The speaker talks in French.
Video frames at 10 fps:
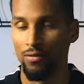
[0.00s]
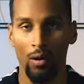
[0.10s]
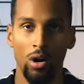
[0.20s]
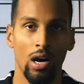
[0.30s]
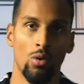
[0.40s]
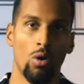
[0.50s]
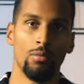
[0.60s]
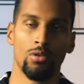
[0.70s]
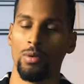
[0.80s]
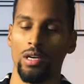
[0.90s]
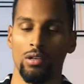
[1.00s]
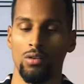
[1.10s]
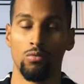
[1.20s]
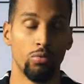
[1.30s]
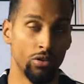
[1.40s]
est vraiment incroyable ce mec,
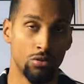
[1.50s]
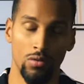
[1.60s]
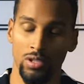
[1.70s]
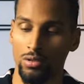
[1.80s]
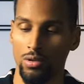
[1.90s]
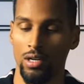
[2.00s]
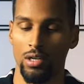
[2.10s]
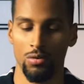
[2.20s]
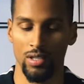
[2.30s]
vous pouvez le suivre aussi sur, sur